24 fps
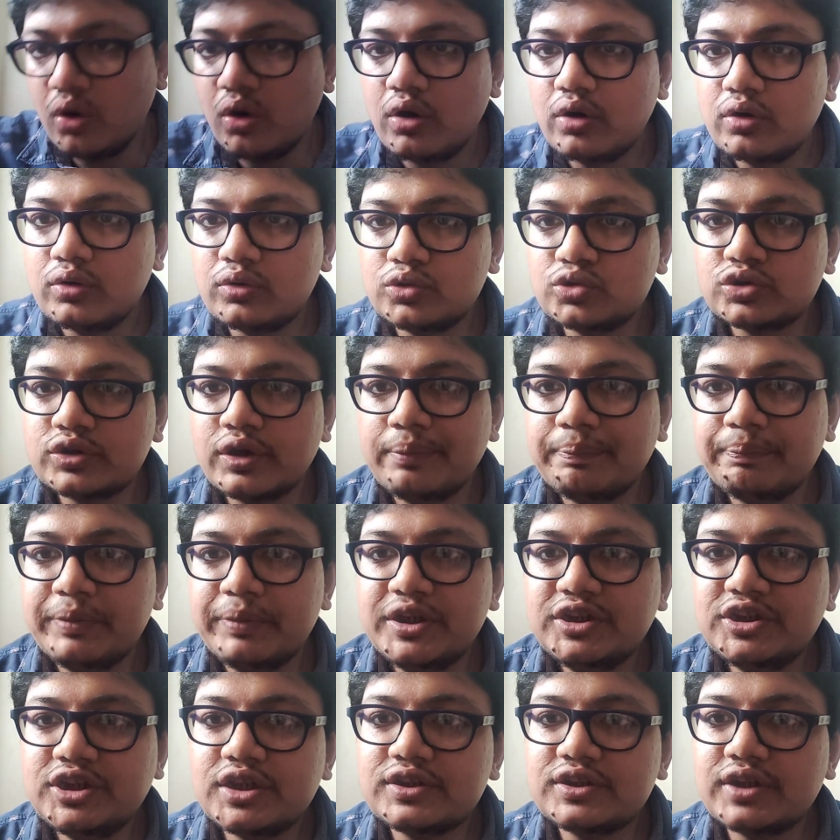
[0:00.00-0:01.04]
और उसके
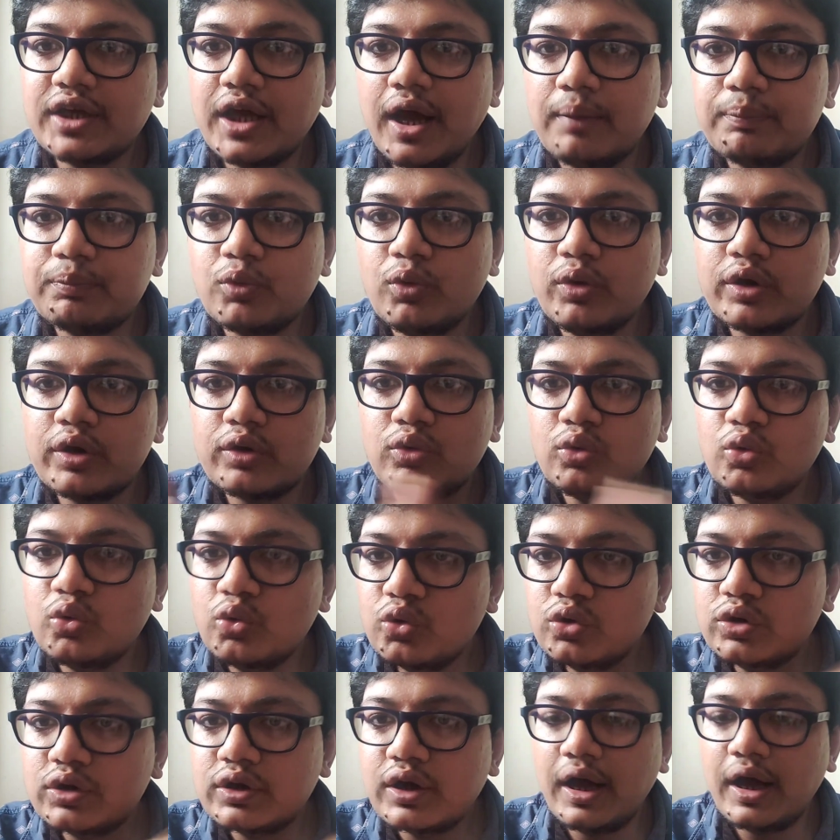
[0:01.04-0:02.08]
पीछे से आपको एक
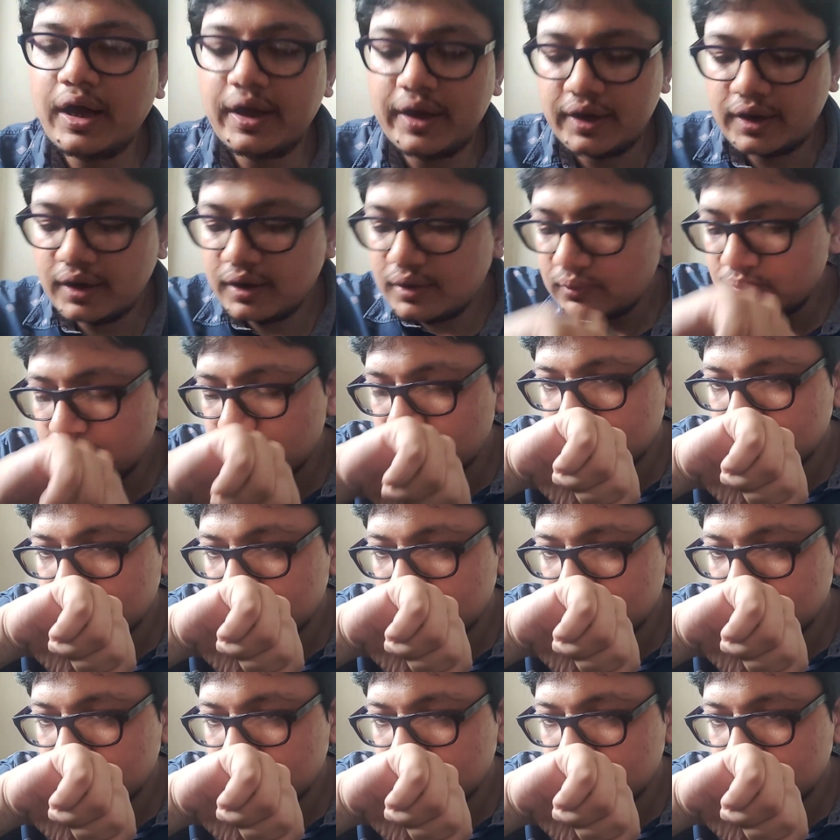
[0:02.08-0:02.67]
ऊद का आएगा